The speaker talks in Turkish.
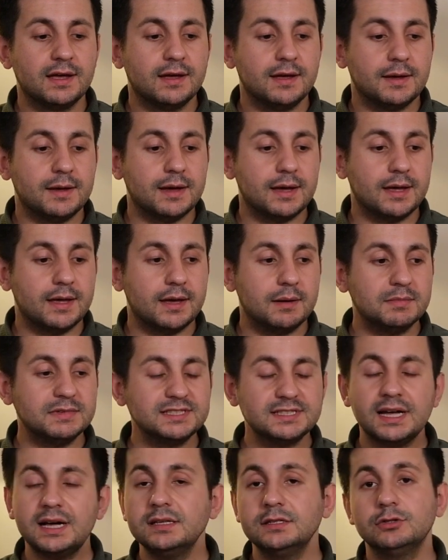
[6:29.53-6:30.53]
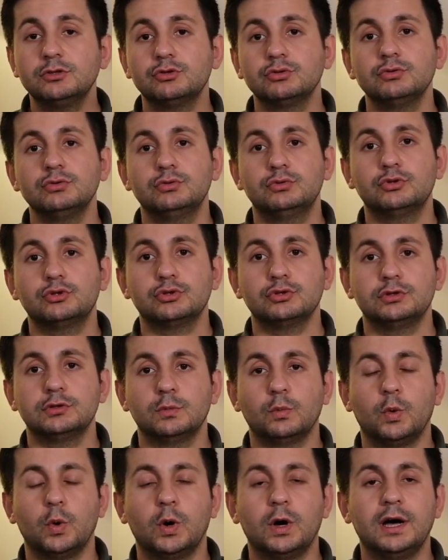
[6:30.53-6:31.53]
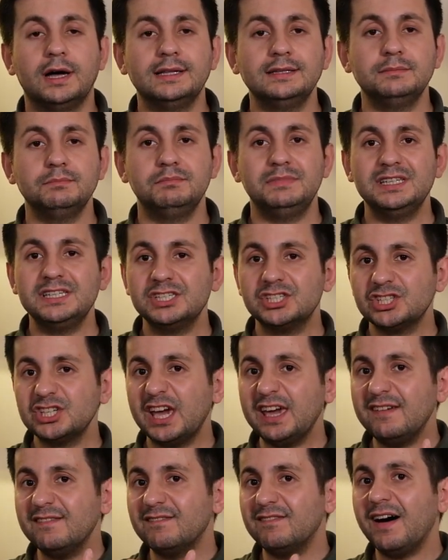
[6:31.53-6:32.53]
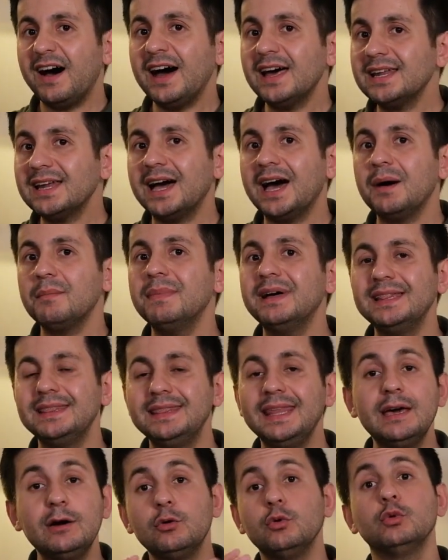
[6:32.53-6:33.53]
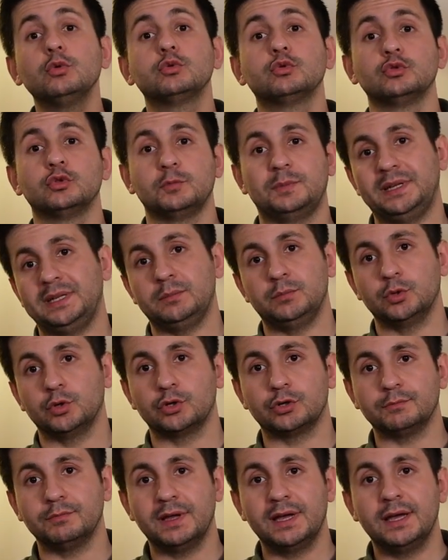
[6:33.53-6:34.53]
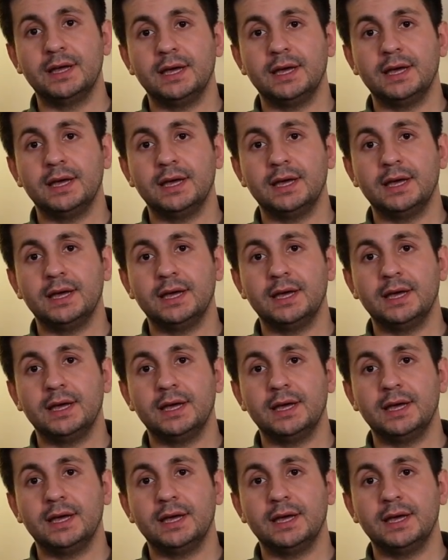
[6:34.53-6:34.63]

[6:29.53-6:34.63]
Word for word: Ee, ama sadece şunu düşündüm o an. Bir şey var ama ne olduğunu bilmiyorum.